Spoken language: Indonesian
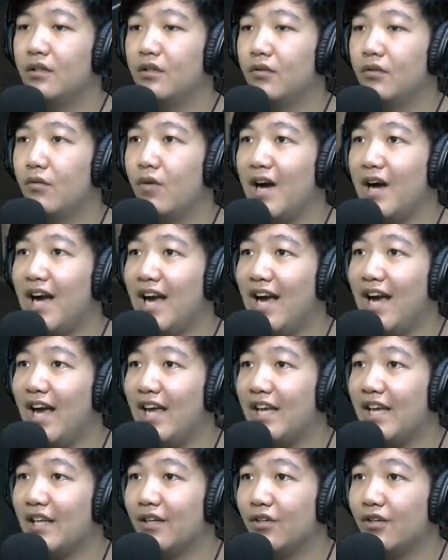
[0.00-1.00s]

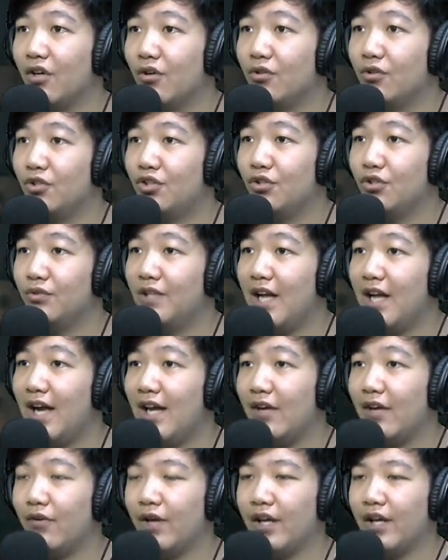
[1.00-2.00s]
Why don't you
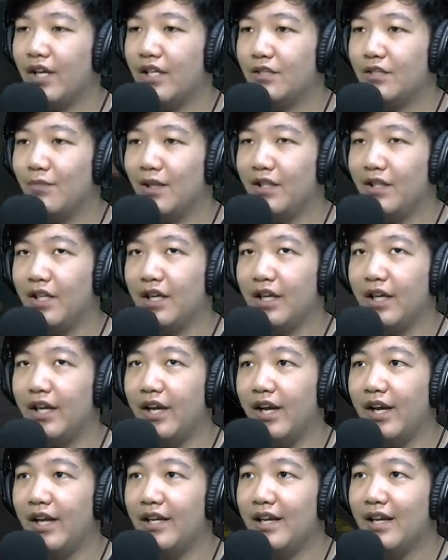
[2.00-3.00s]
die? Oke, okay, nice. Mati
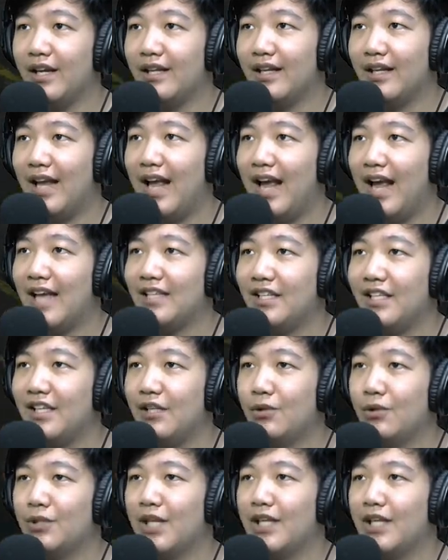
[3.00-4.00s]
akhirnya ya dia. Ya. Nah,
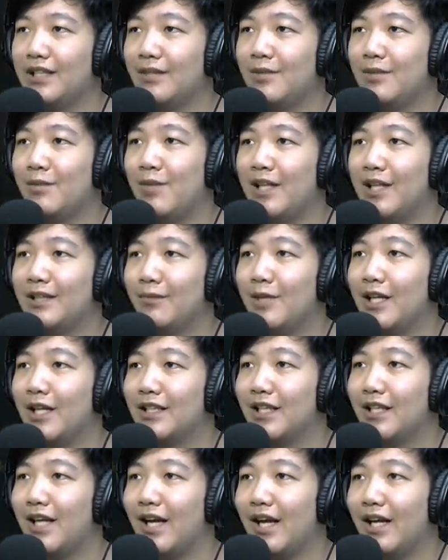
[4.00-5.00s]
sini lu sekarang kita bisa berantem dengan
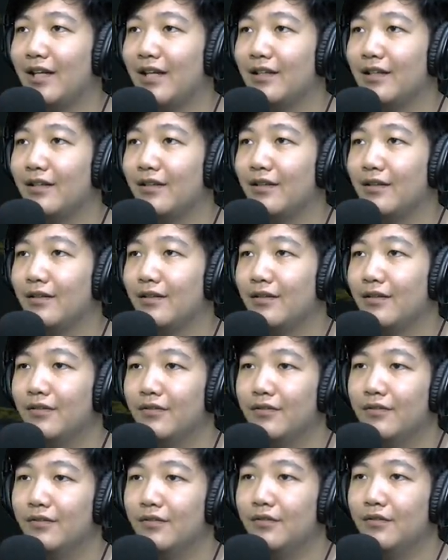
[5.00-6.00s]
tenang ya.
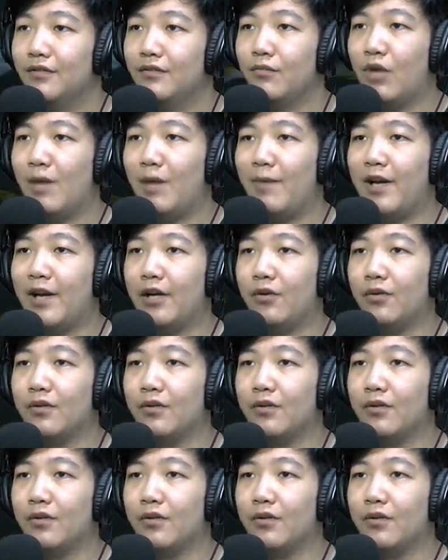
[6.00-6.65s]
Mau ngapain lu?